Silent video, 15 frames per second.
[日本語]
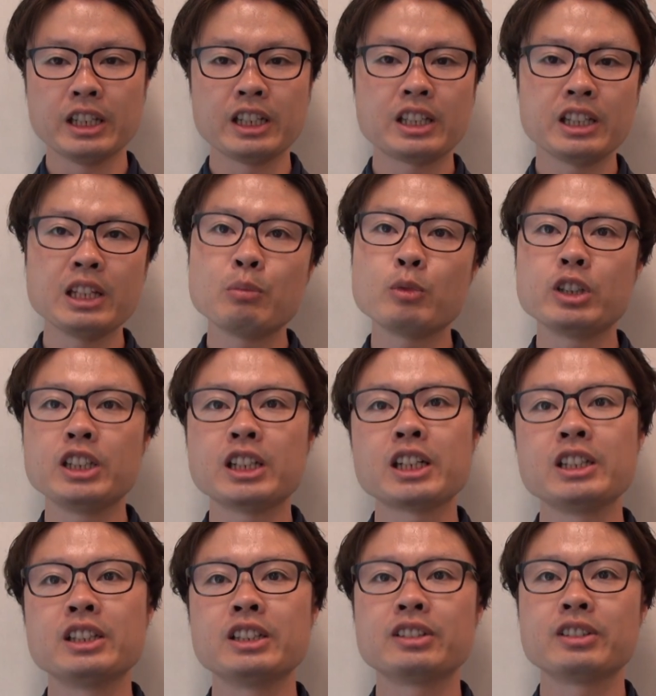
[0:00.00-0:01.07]
駅伝もいな
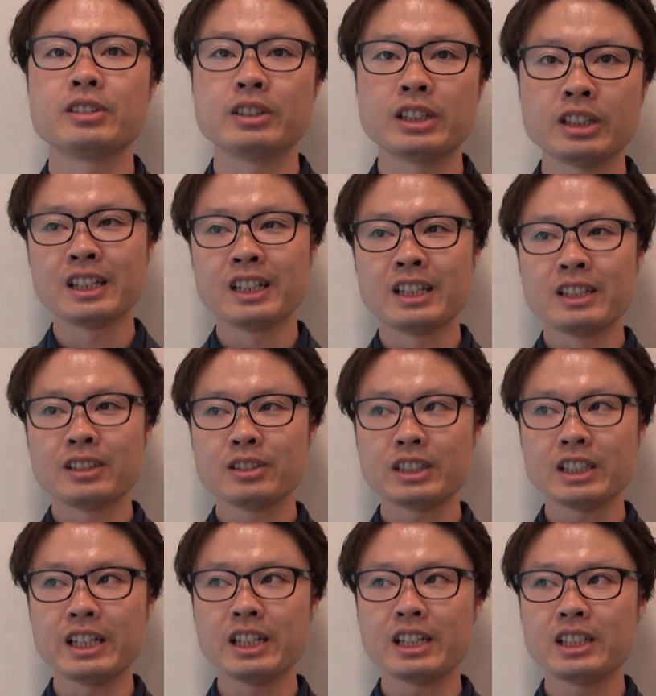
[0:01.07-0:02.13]
いんですよねそういっ
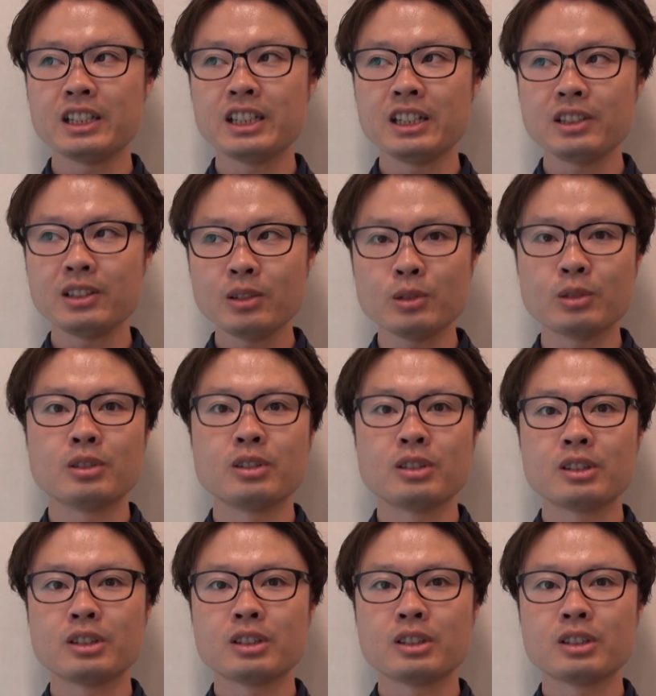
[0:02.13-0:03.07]
た駅伝の